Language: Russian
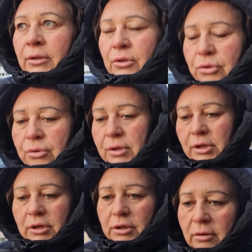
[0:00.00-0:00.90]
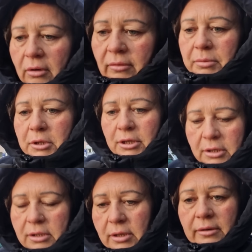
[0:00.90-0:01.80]
Ничего страшного, вообще не
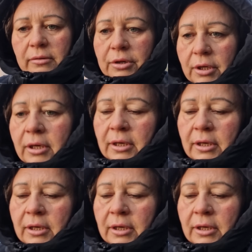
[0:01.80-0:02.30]
расстраиваюсь.